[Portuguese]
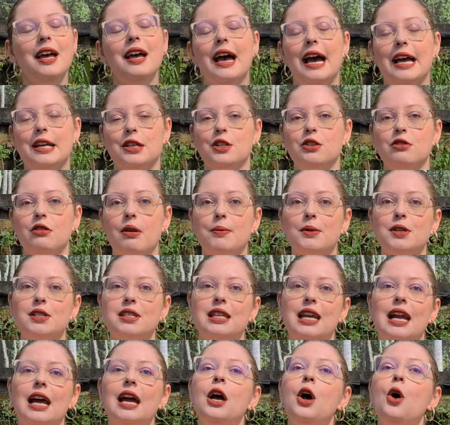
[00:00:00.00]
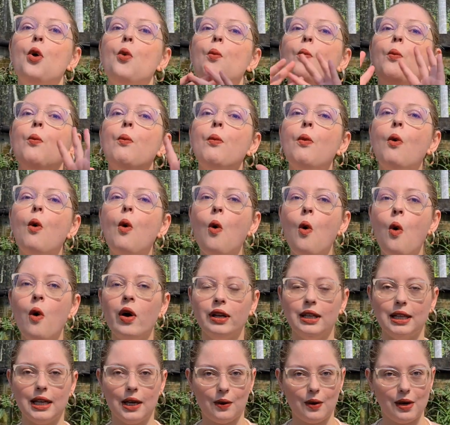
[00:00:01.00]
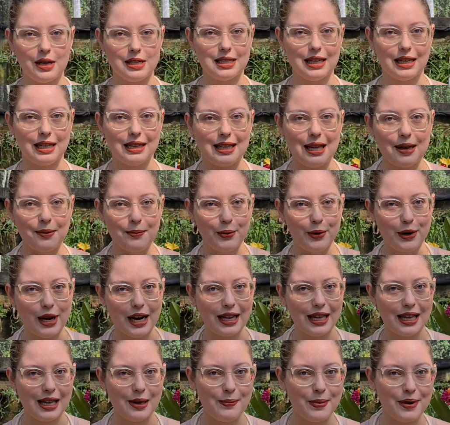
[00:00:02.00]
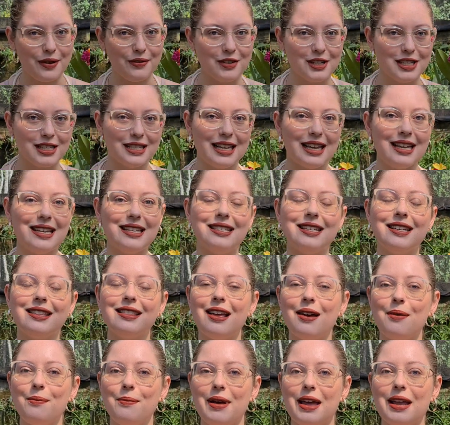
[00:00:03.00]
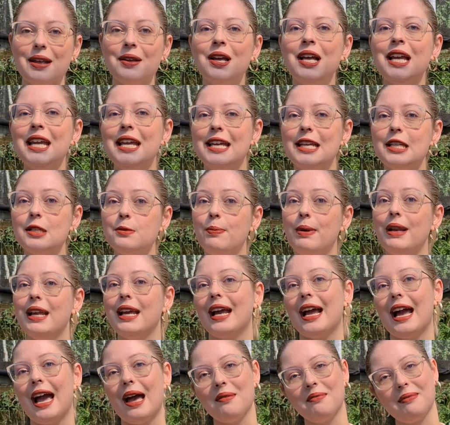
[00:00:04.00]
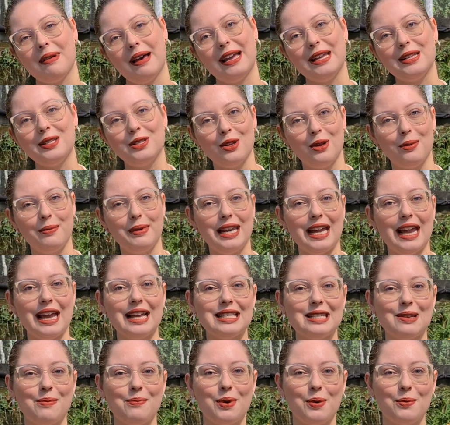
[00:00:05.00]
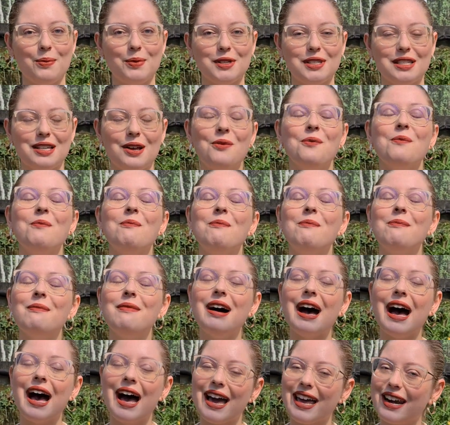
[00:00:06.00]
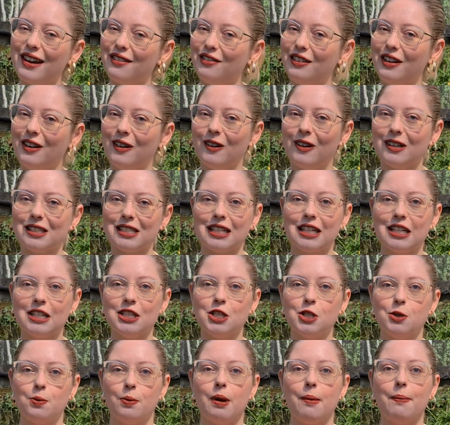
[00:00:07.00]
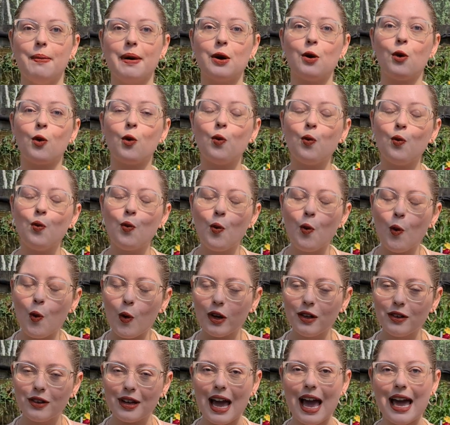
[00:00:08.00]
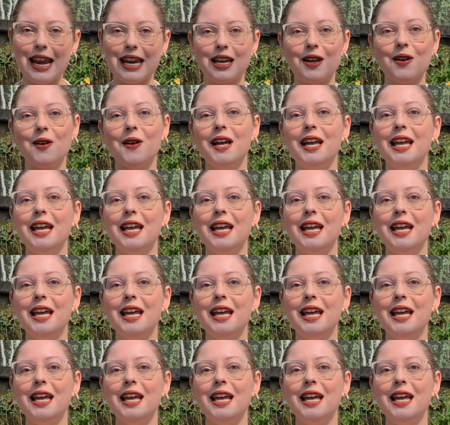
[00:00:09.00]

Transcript: A gente vai mostrar muita coisa que tem por aqui para vocês e também explicar mais sobre essa promoção maravilhosa que a gente preparou com muito carinho